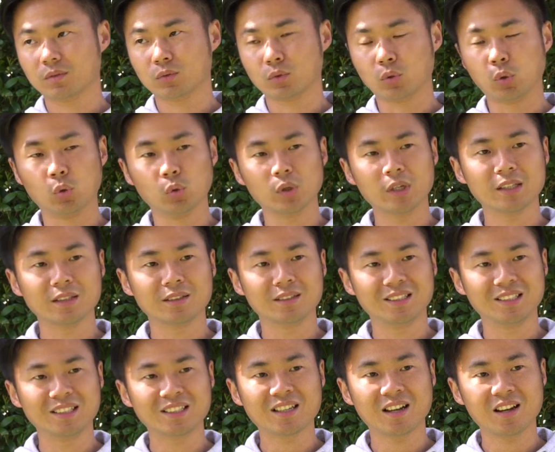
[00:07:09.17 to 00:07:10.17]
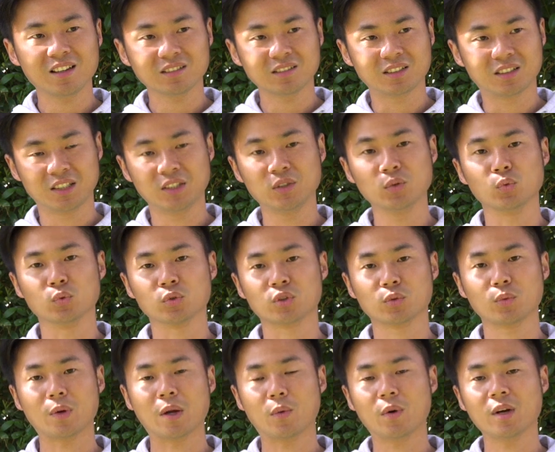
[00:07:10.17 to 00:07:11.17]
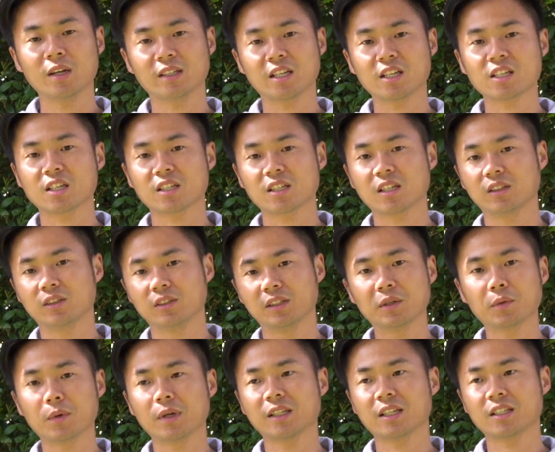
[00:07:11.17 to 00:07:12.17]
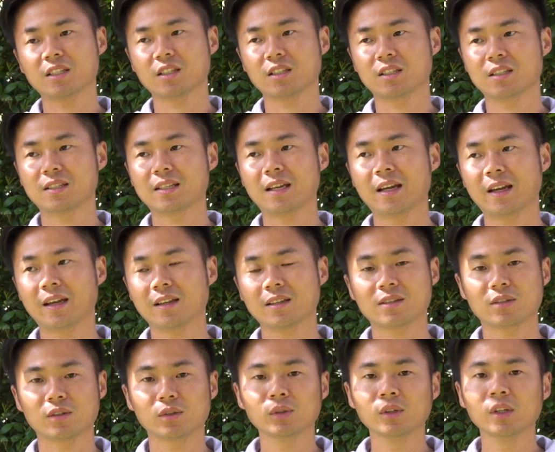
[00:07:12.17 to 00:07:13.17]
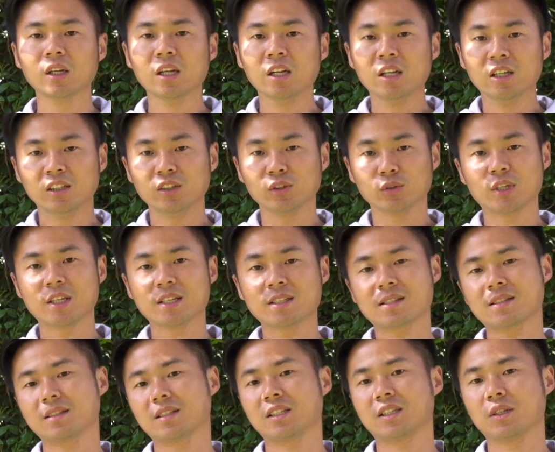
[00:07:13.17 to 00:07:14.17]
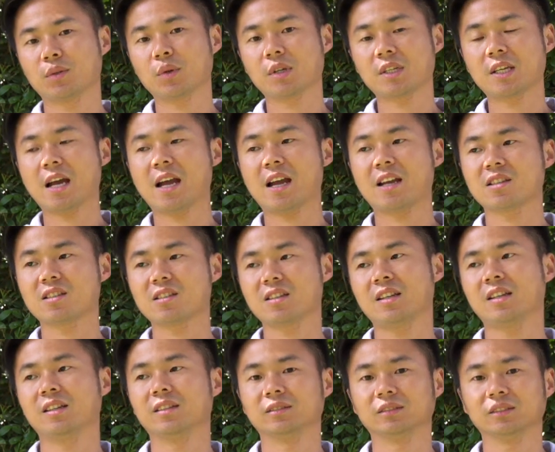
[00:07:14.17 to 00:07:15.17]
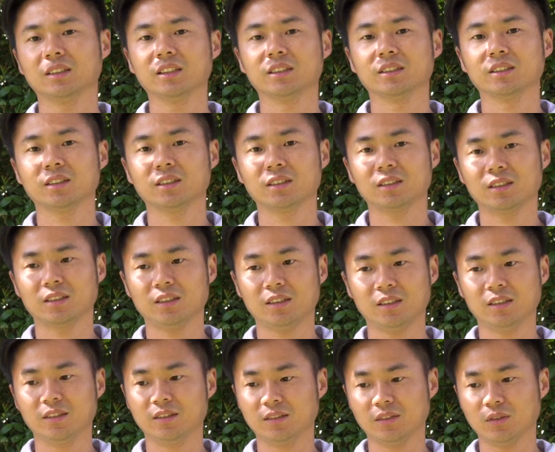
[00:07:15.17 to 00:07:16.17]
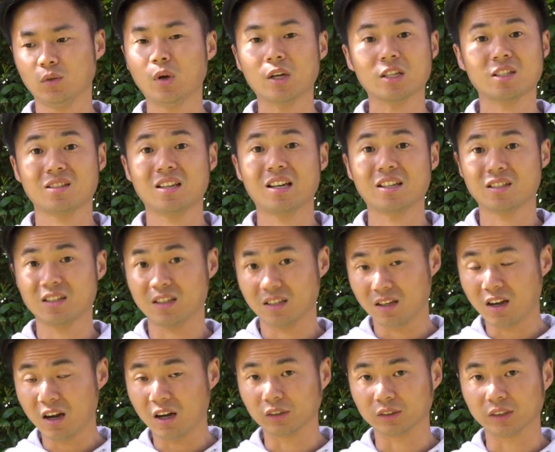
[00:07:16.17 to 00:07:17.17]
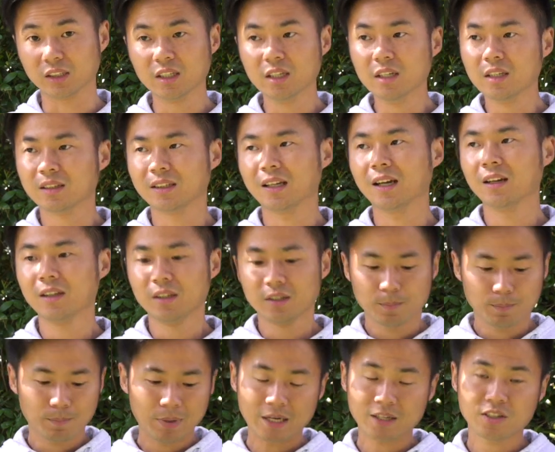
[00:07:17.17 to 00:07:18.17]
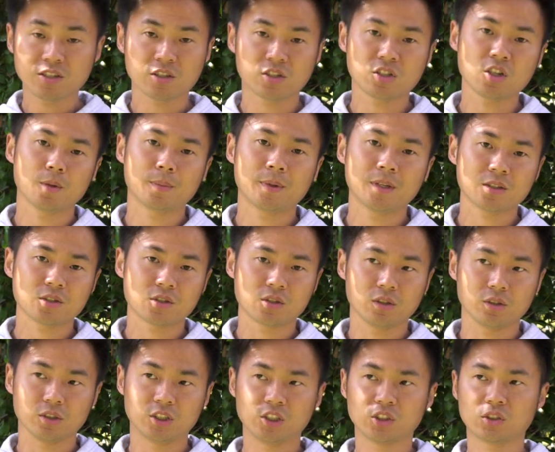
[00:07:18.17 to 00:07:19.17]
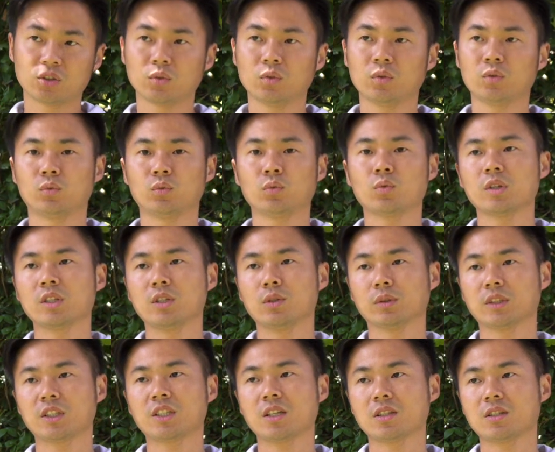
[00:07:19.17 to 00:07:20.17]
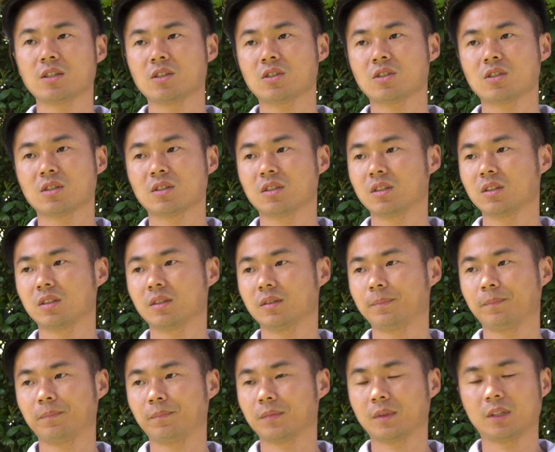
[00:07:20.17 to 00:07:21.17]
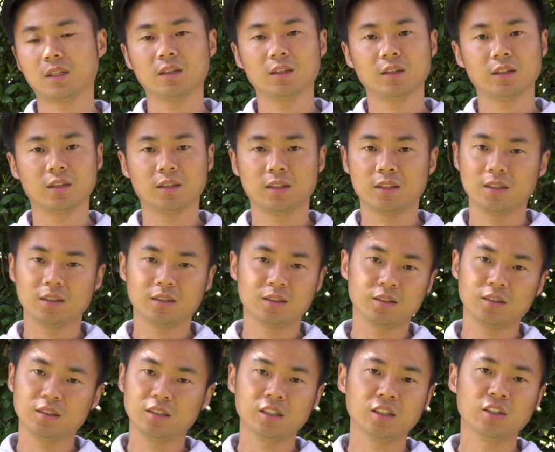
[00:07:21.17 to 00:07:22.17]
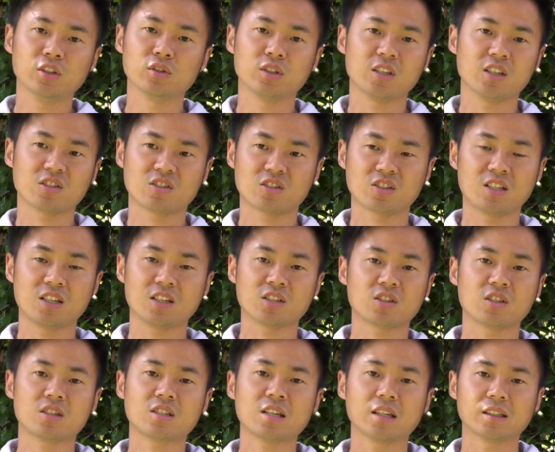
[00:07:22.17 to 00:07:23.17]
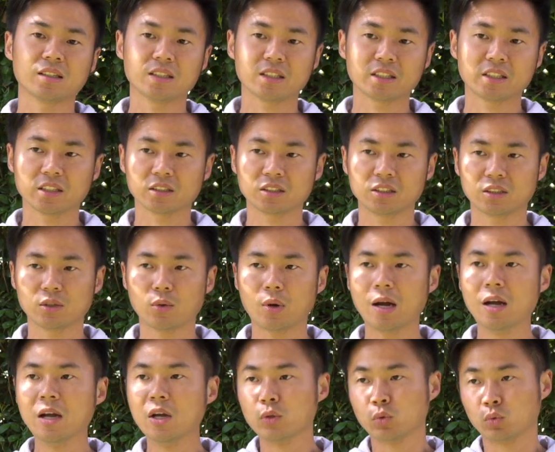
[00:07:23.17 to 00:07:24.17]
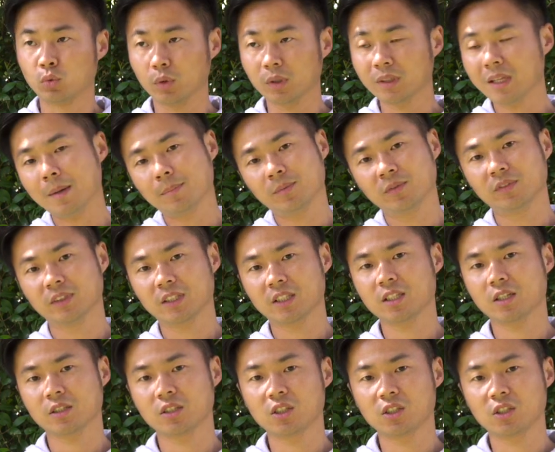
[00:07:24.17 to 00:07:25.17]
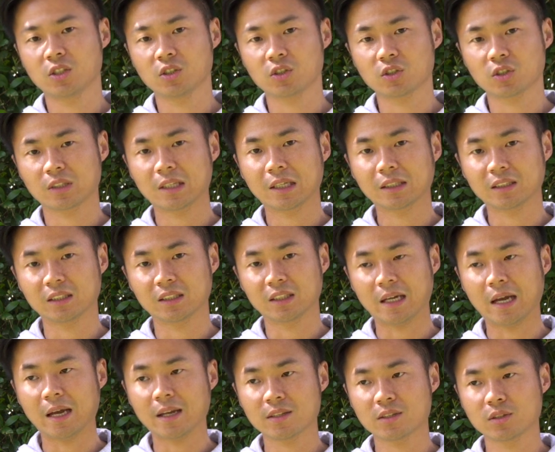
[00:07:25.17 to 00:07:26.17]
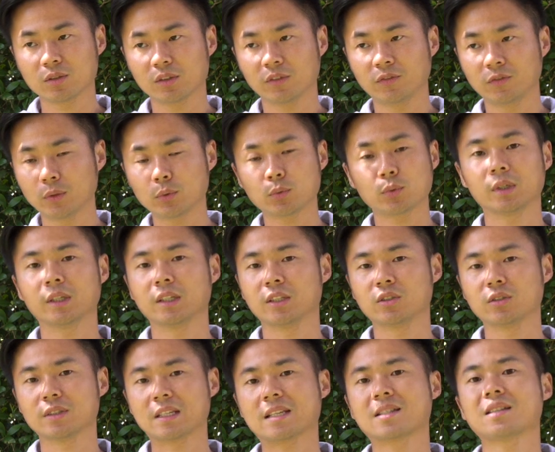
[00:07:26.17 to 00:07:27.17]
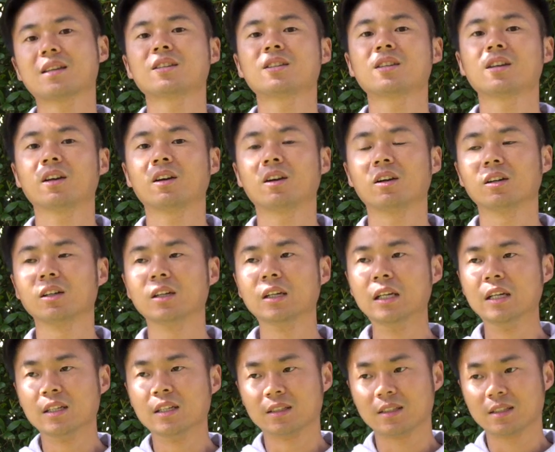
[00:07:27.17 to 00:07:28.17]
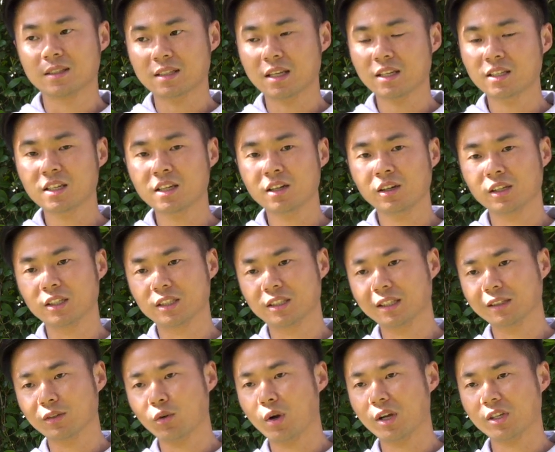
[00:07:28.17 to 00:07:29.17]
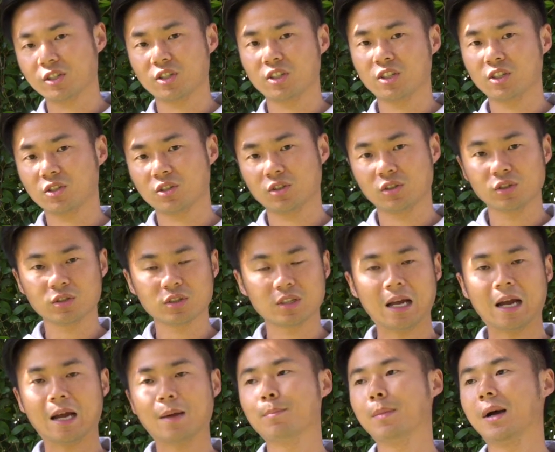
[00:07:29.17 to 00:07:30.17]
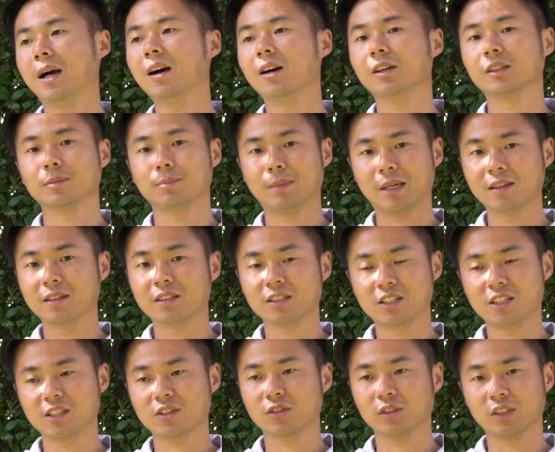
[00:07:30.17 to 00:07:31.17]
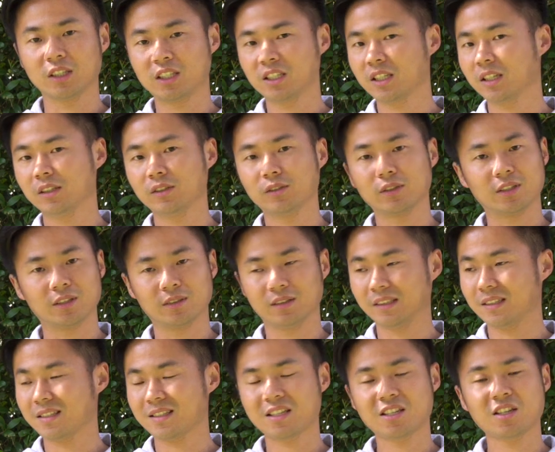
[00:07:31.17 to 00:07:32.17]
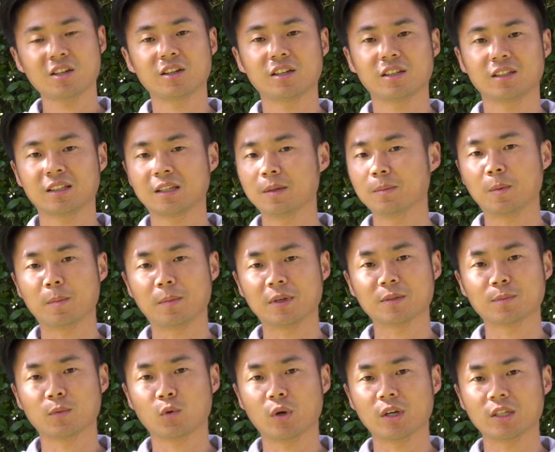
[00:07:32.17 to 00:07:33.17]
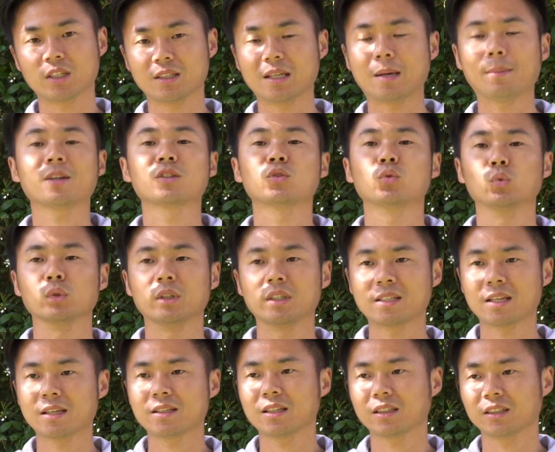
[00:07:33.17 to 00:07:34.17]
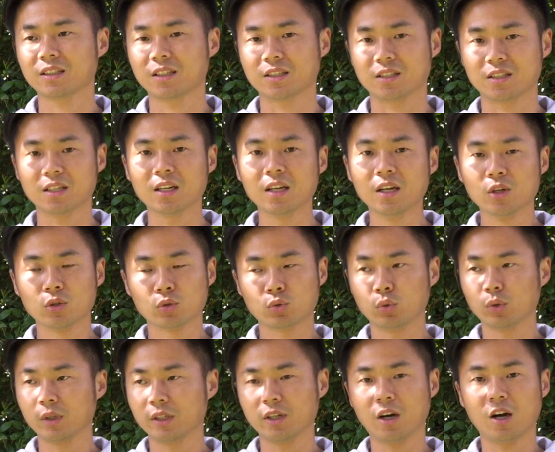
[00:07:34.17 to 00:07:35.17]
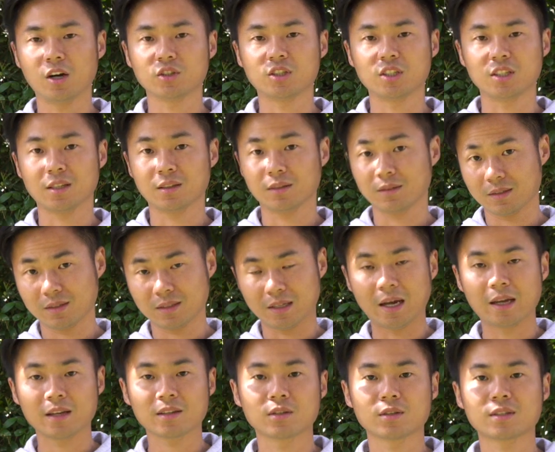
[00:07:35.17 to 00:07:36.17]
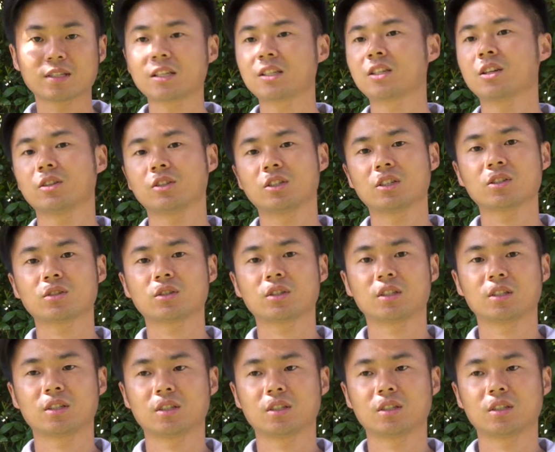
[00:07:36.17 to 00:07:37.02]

除了尼康 D5 之外，我很难想象有另外一台相机在 ISO 六千四的情况下还是很很很画质还是很好的。那拍摄照片的时候，其实如果你用的相机是呃一六年之前生产的相机的话，绝大部分的相机其实它的 ISO 的分水岭就在三千二，你三千二以下的画质其实都是还蛮好的，蛮能接受的。一千六也三千二根本没什么关系，哪怕是五 D 三这样的相机，除了有好几年 ISO 三千二其实。